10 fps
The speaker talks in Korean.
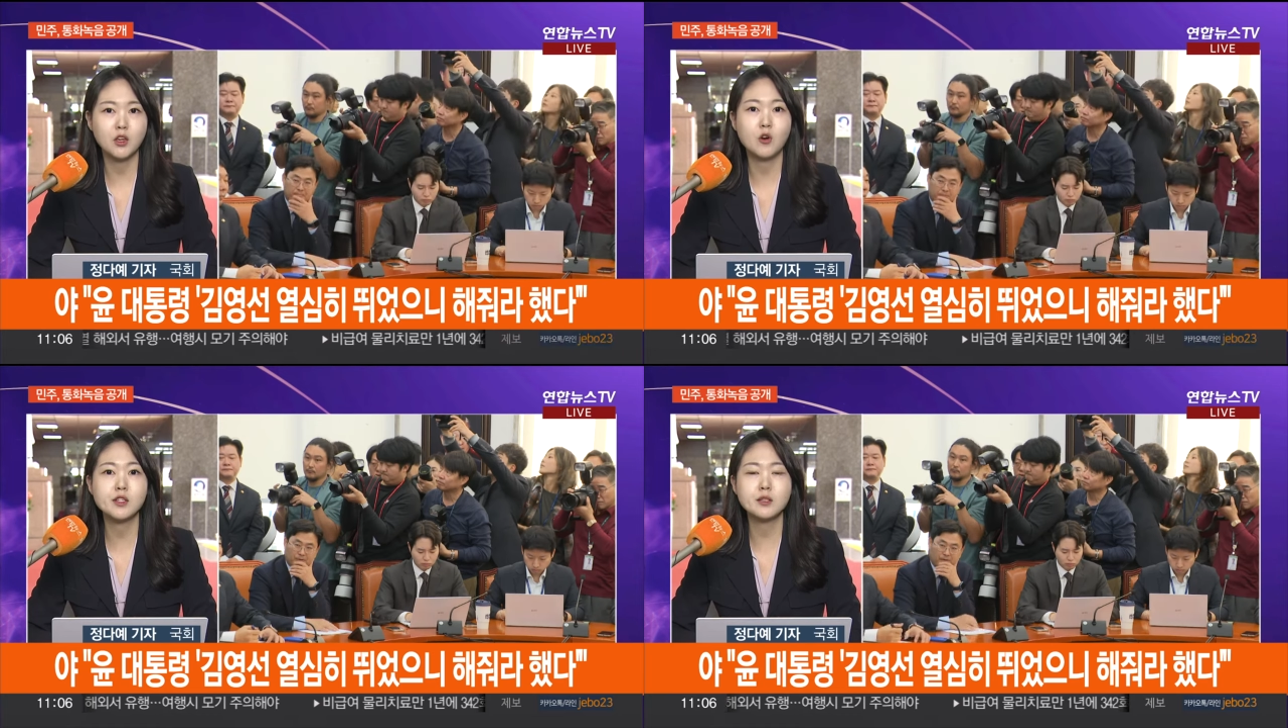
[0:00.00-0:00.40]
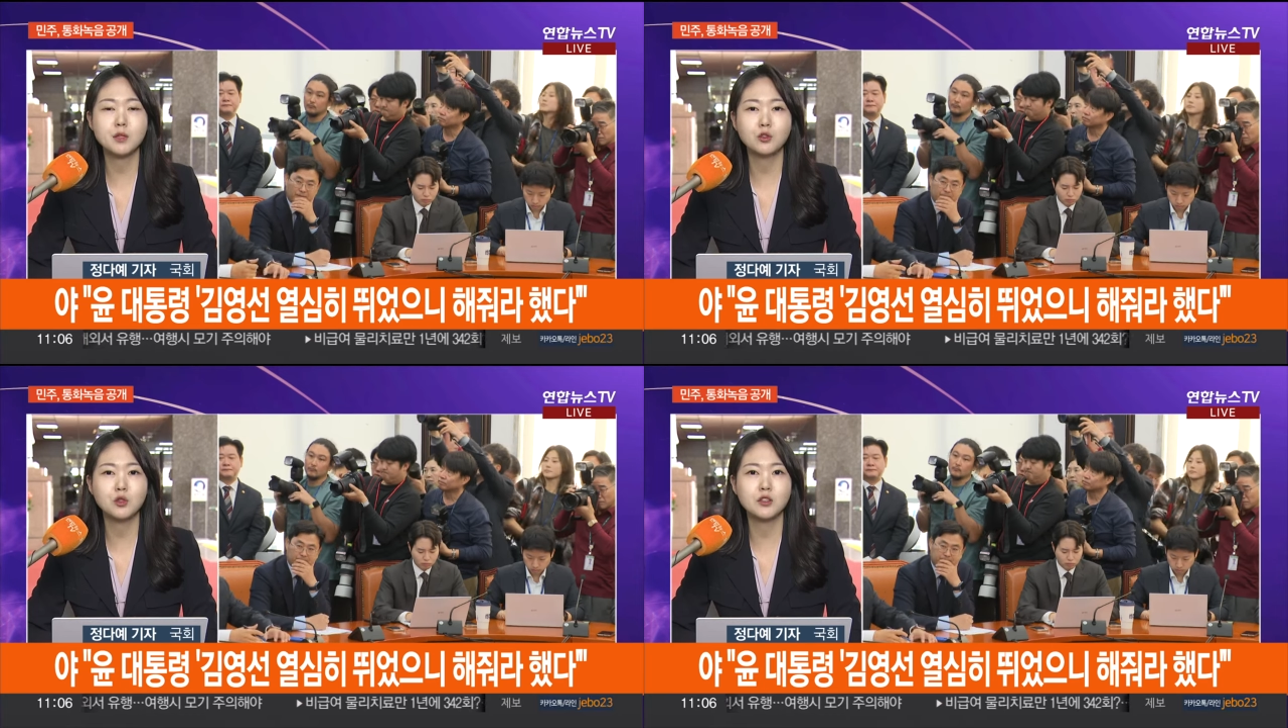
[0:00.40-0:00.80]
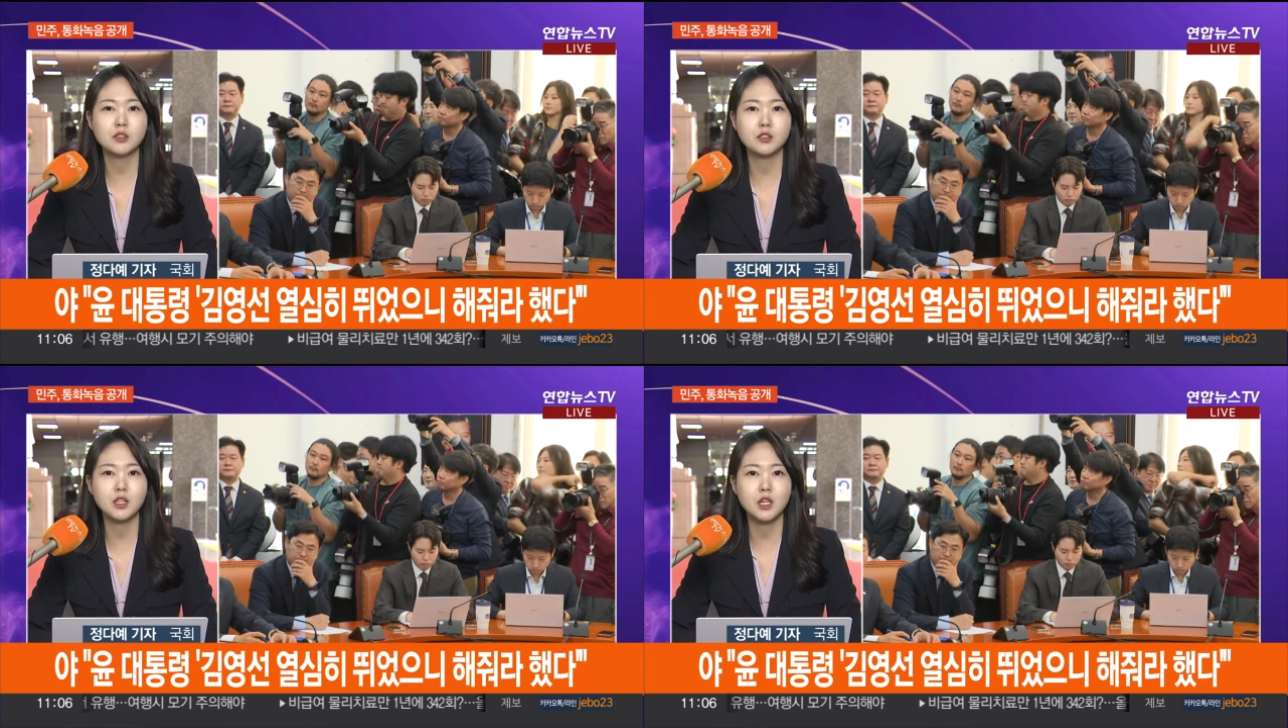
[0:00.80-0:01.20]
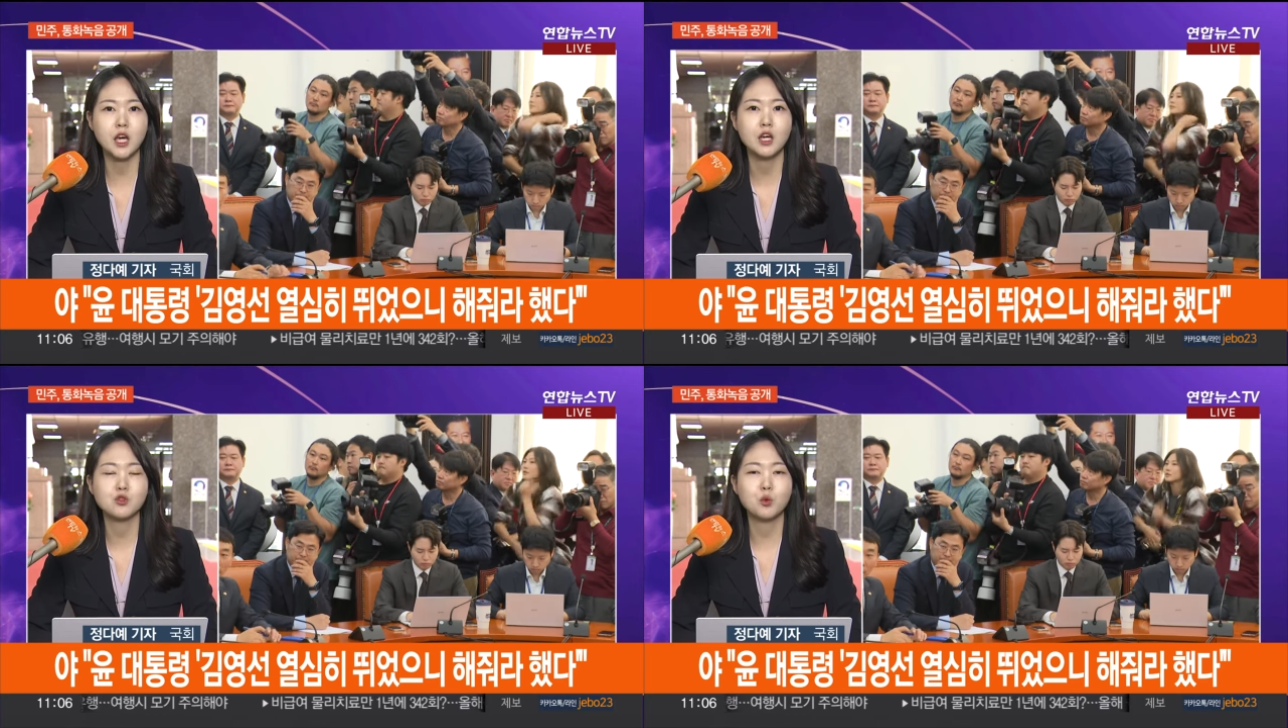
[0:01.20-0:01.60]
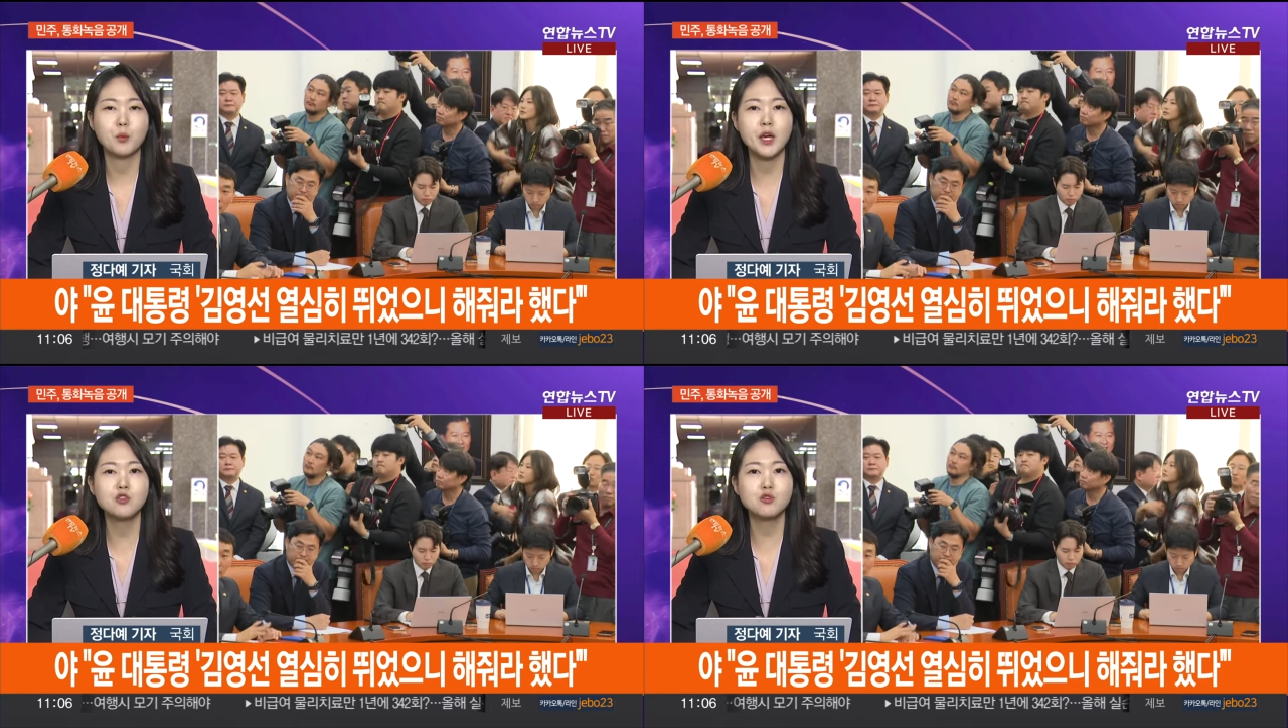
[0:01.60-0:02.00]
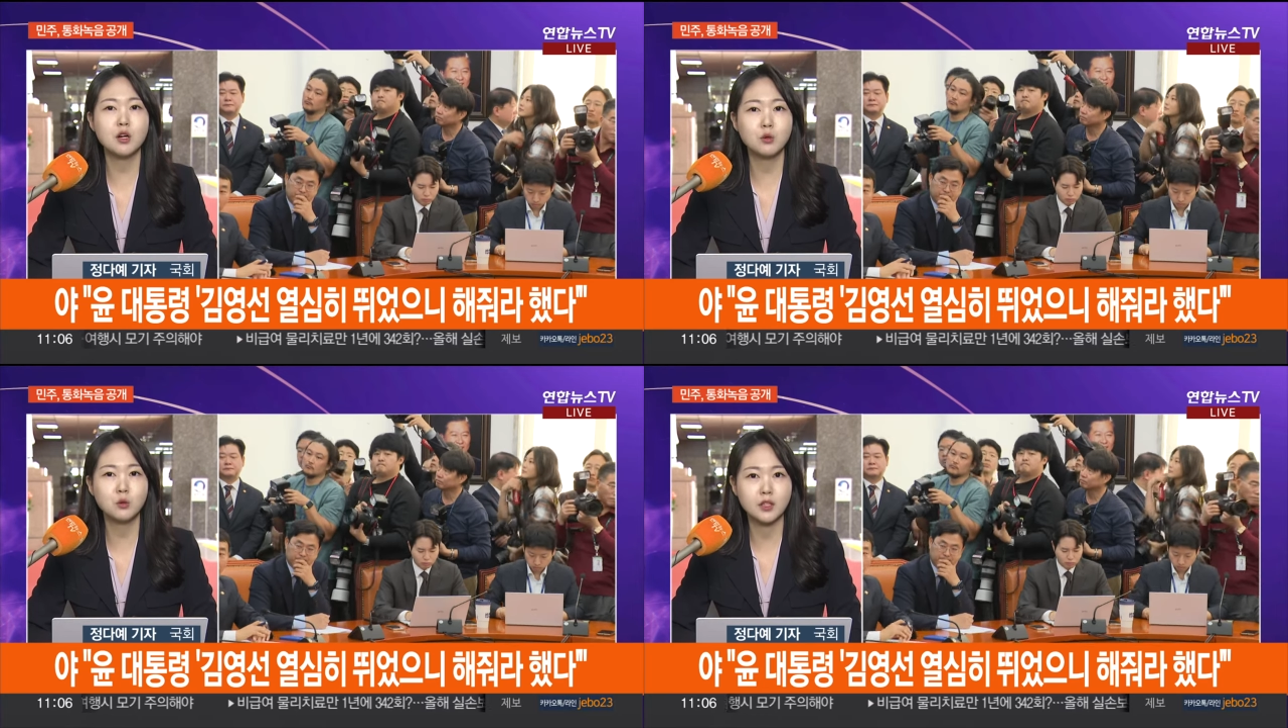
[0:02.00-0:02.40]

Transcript: 열심히 뛰었으니 좀 해주라고